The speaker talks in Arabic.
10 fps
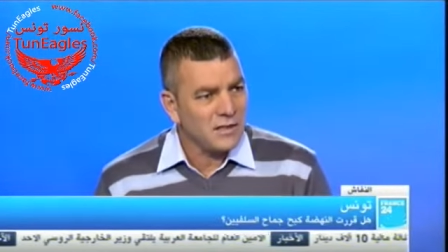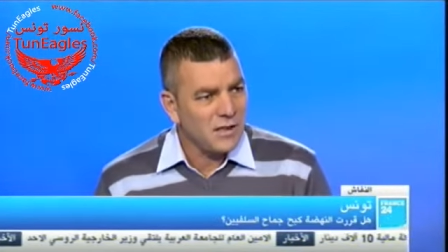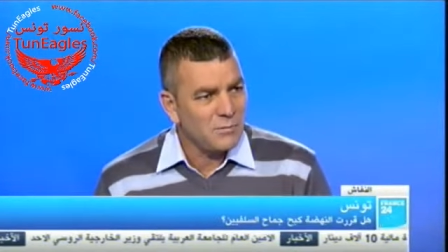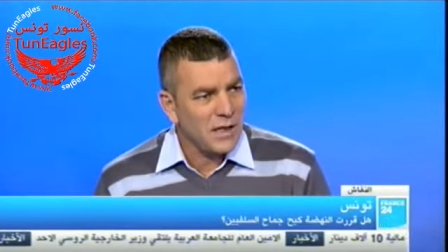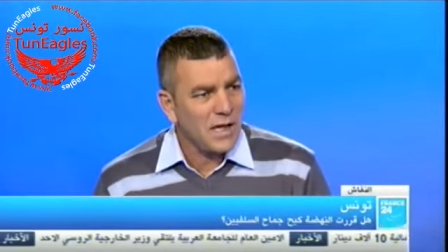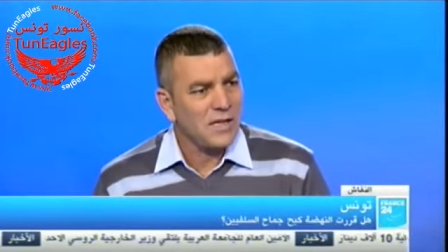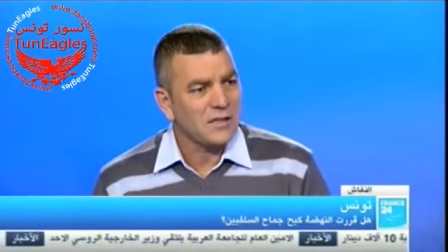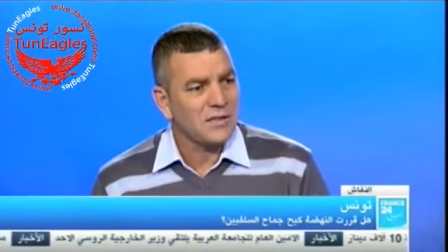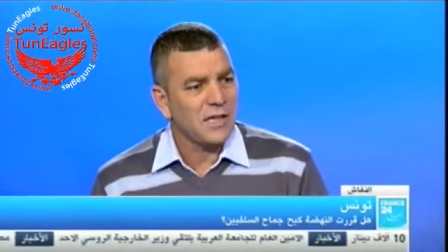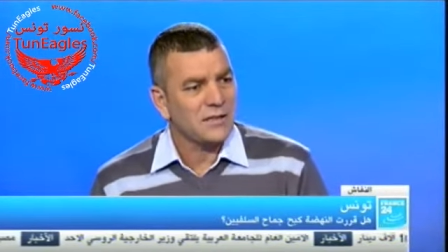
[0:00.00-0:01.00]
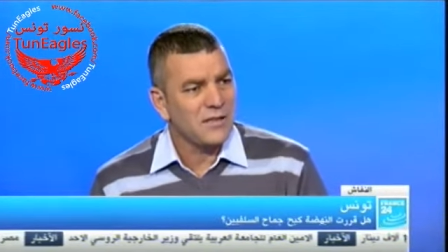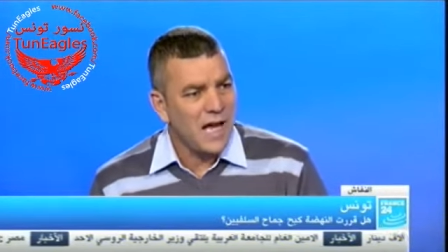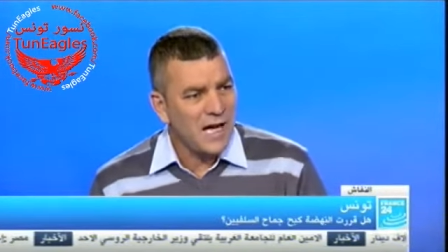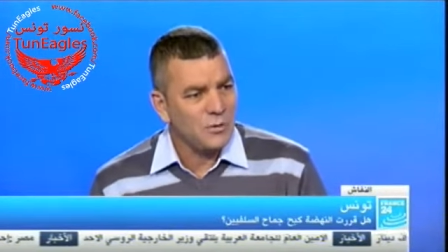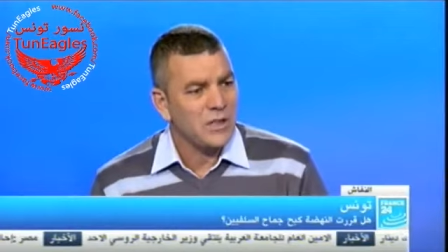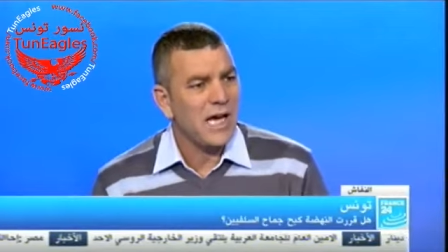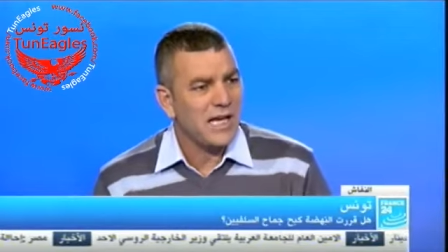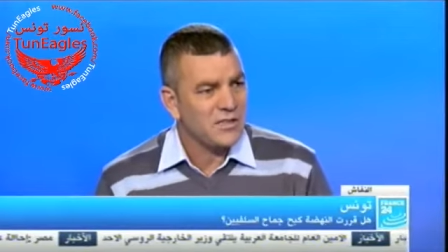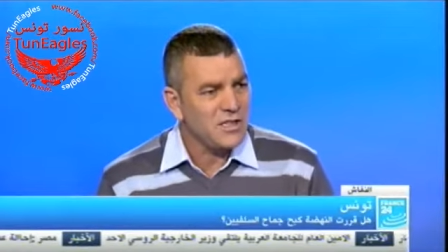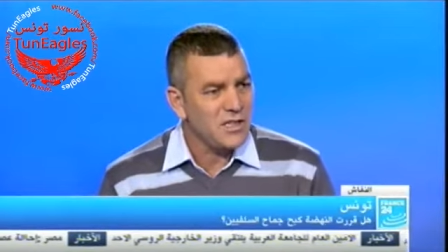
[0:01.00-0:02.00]
مرحلة الدعوي
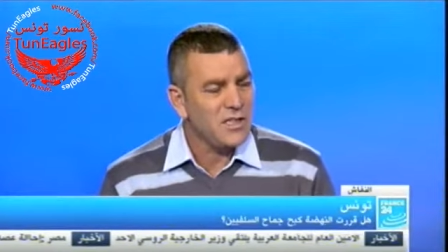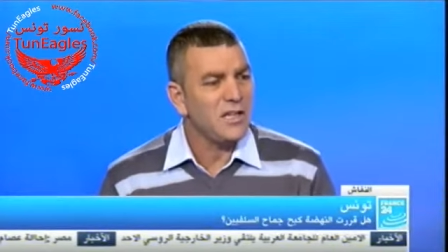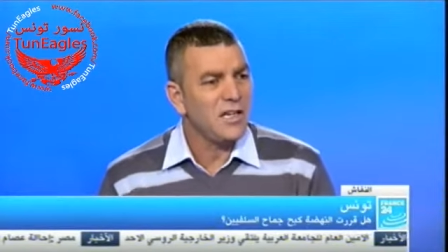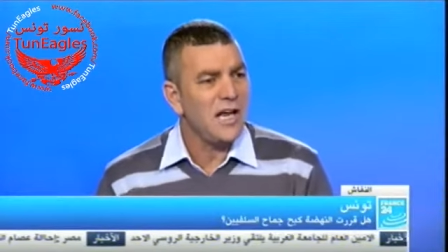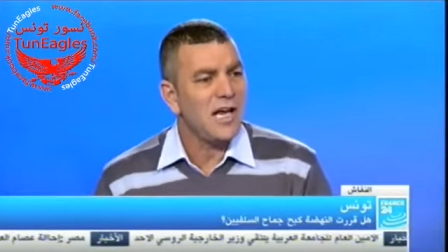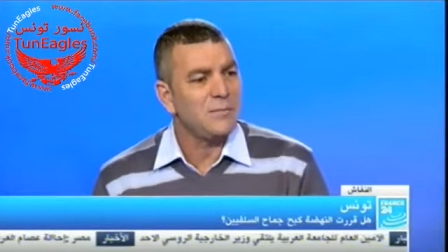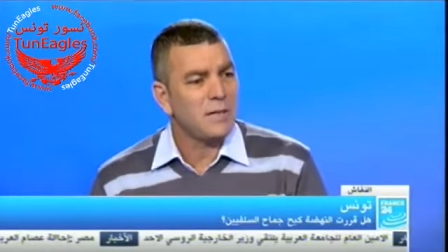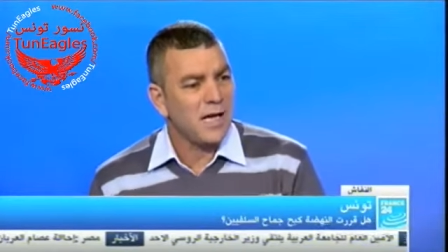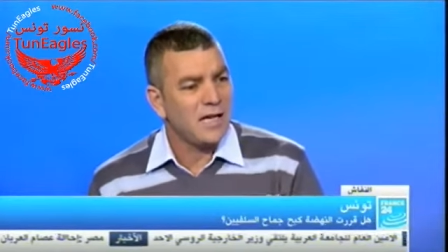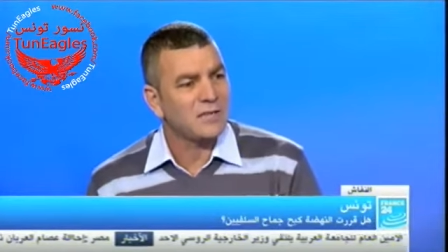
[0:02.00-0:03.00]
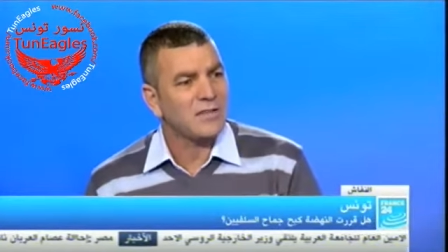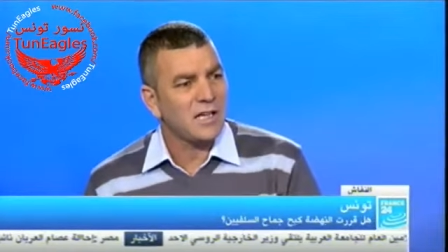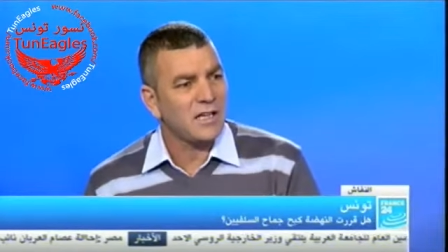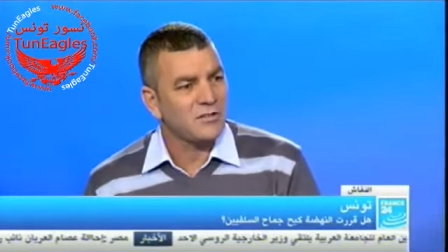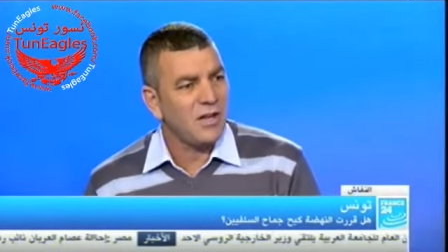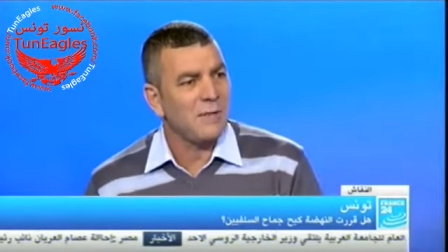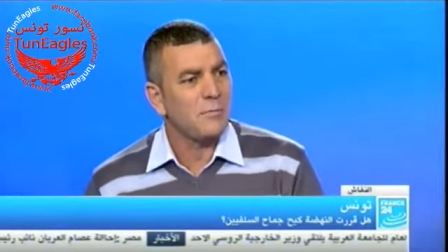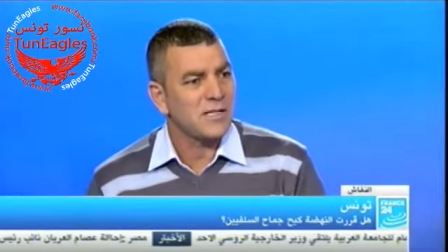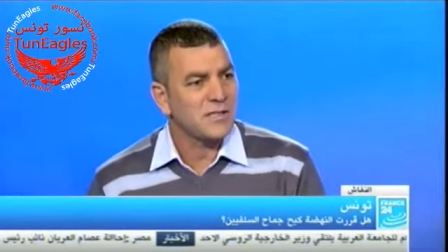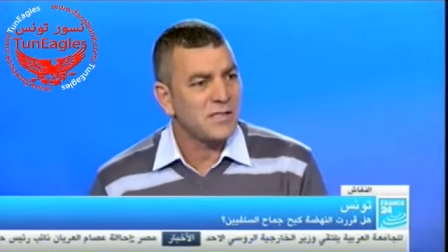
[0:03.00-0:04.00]
الديني إلى مرحلة الخطاب
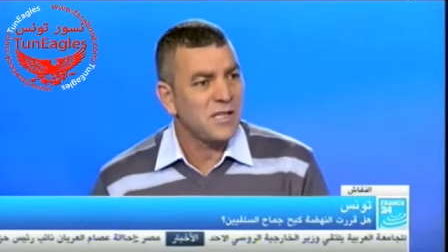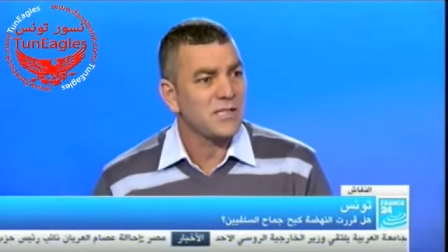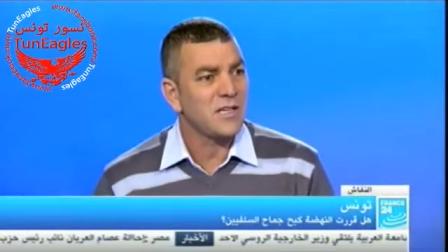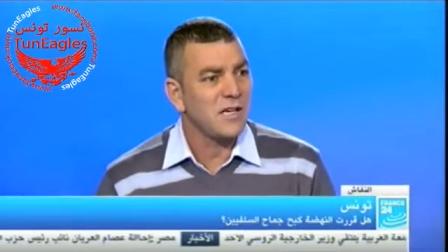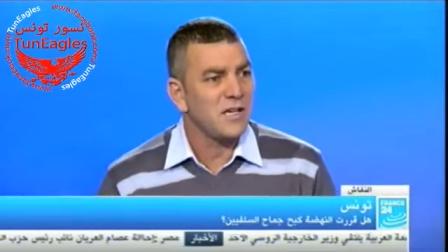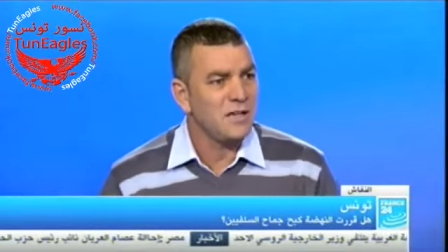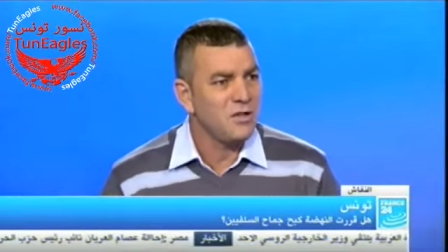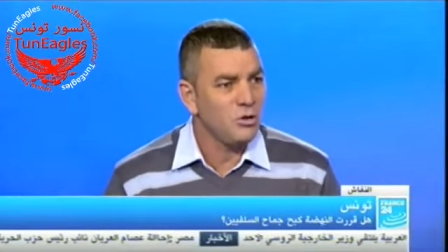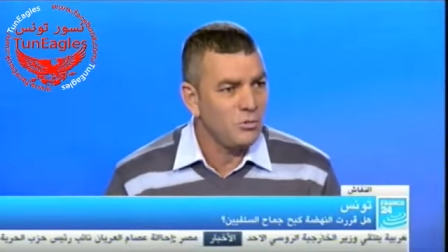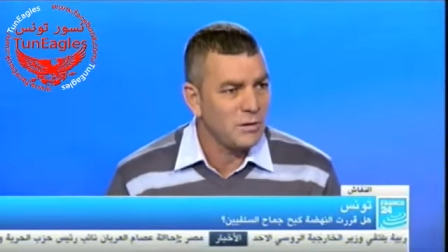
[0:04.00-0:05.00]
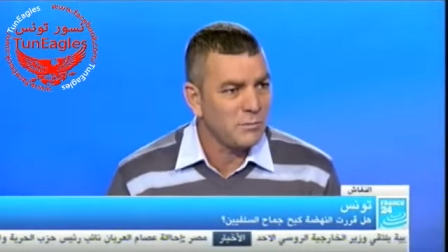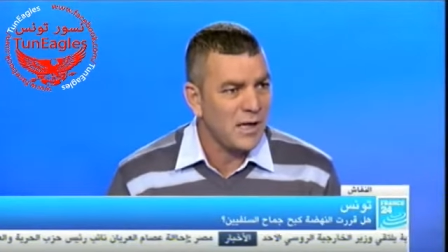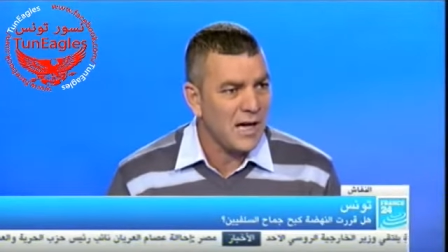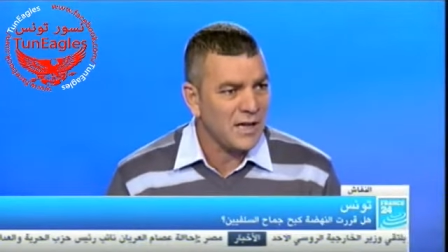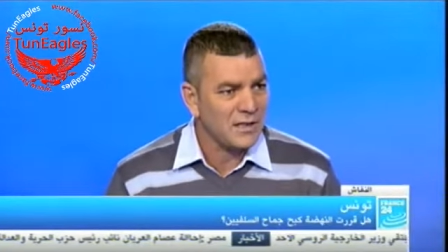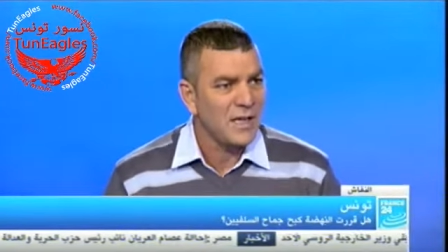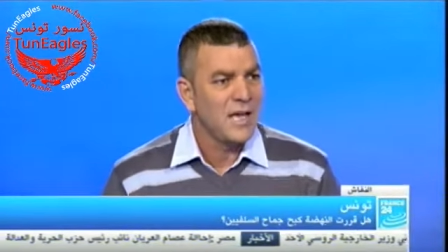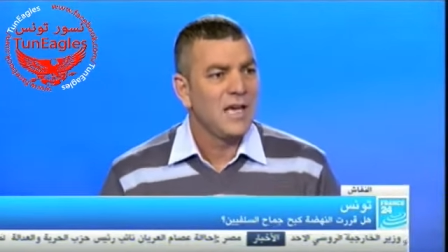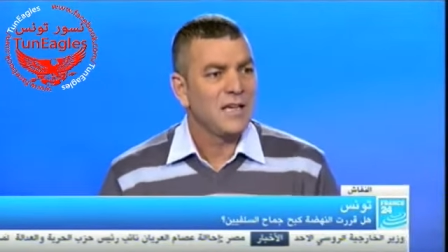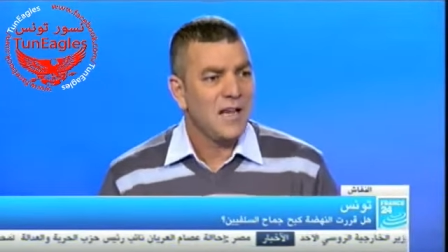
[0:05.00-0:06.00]
السياسي الذي يؤمن بالآخر
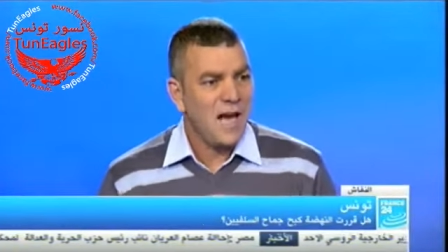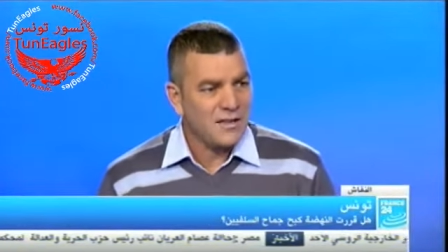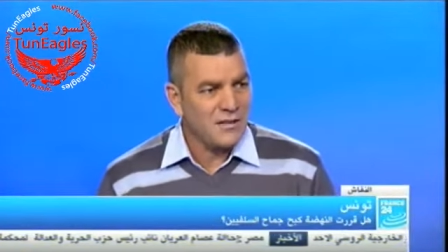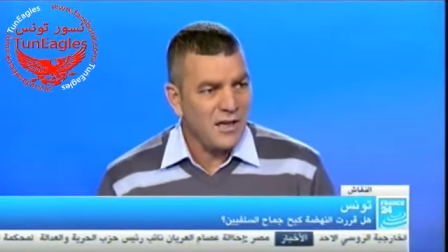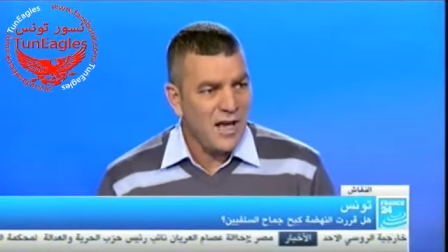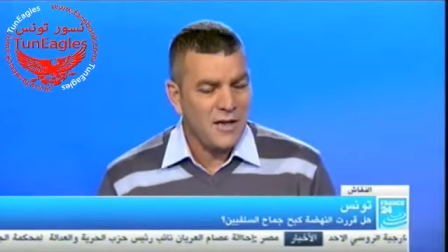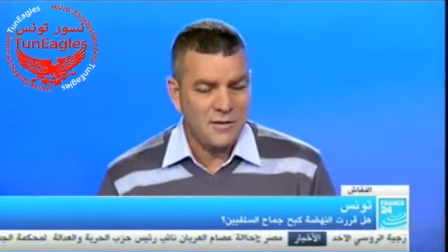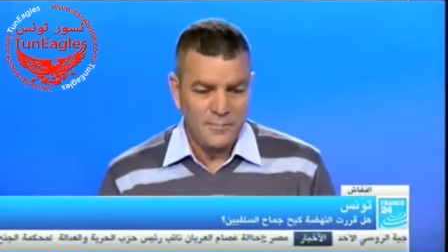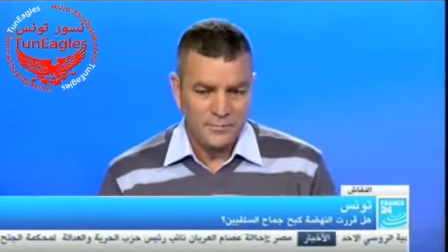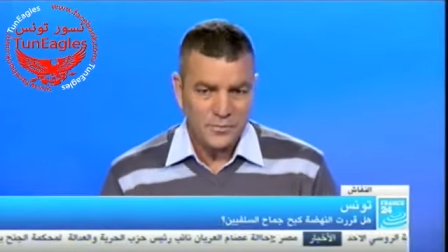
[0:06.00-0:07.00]
إلى حد الآن